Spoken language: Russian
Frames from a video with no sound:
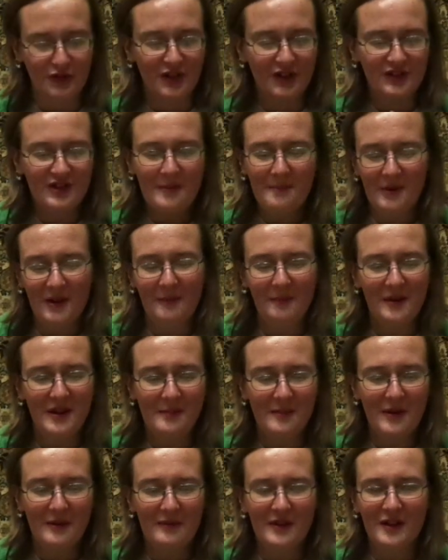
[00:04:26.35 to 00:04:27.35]
Это
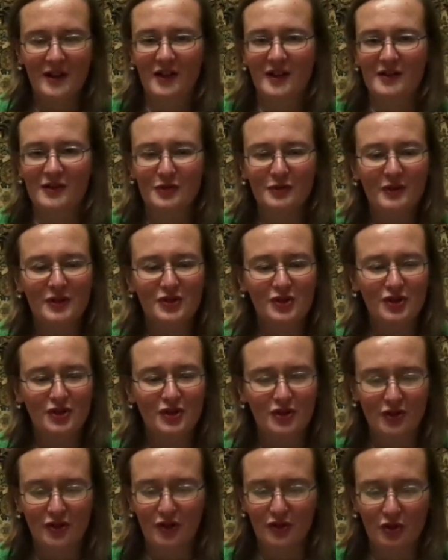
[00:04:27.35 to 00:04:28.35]
проблема века, если у вас
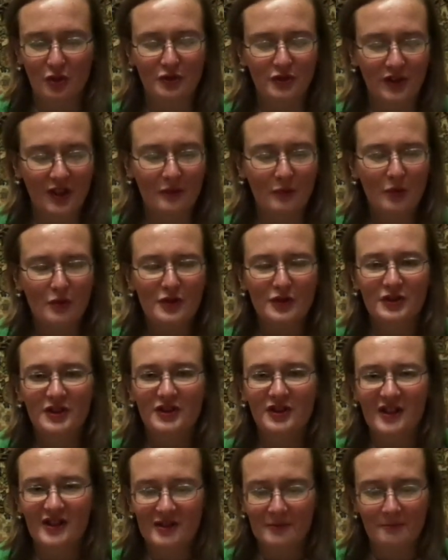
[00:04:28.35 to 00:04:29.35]
жирные тонкие волосы,
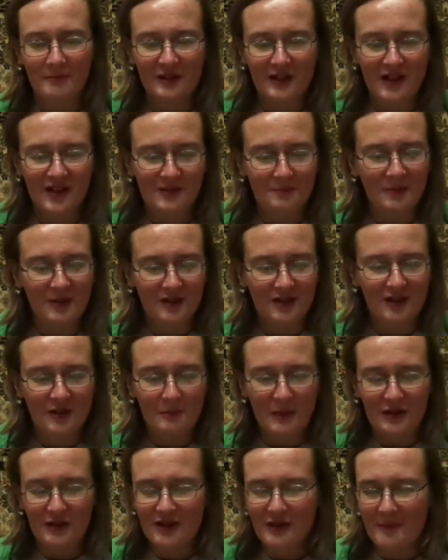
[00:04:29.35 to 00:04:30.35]
есть, есть пить не,
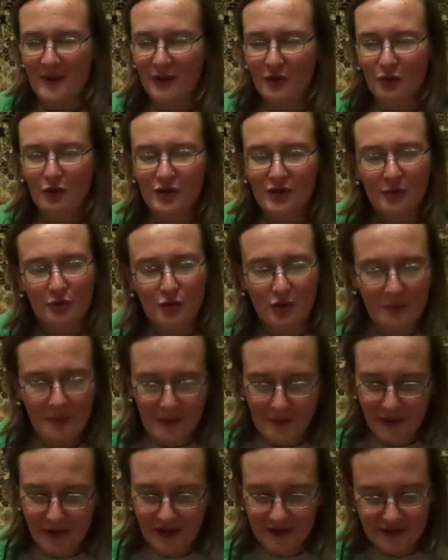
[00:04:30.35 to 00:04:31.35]
не могете, все
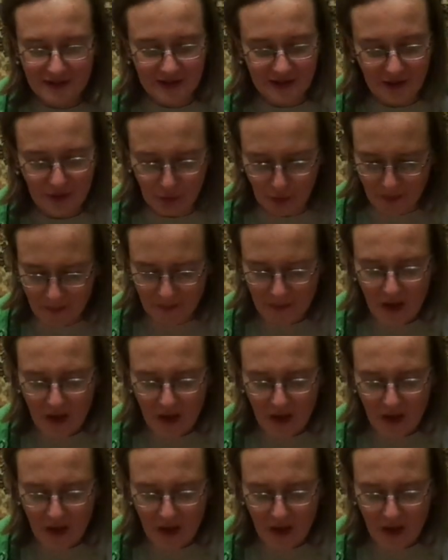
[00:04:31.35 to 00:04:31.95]
помирайте сразу.